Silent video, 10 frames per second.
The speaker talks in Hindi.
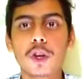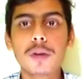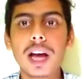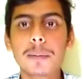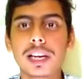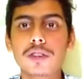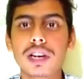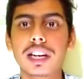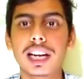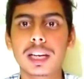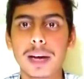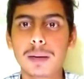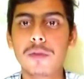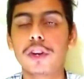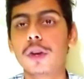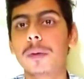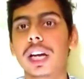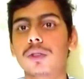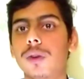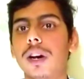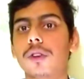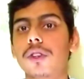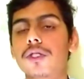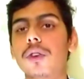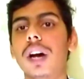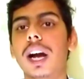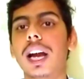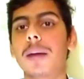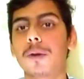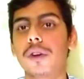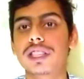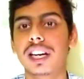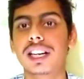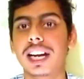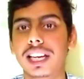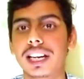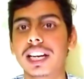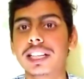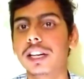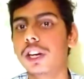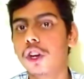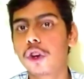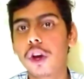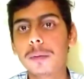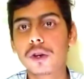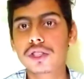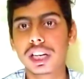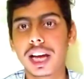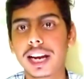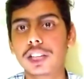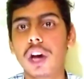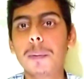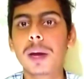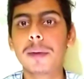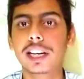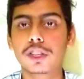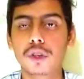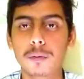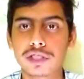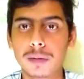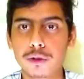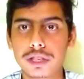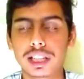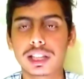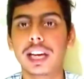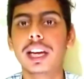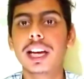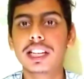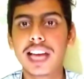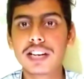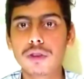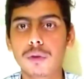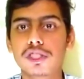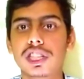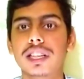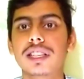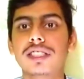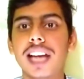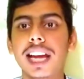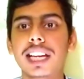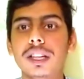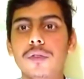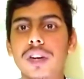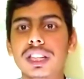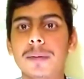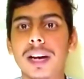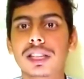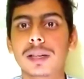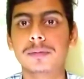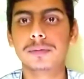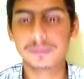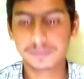और मैं आपके लिए उस क्रेडिट कार्ड के बारे में वीडियो बना दूंगा और दोस्तों अगर आपको इस क्रेडिट कार्ड के रिलेटेड कोई भी क्वेश्चन आ रहा है तो आप कमेंट के थ्रू मुझसे पूछ सकते हैं थैंक्स फॉर वॉचिंग जय हिंद वंदे मात्र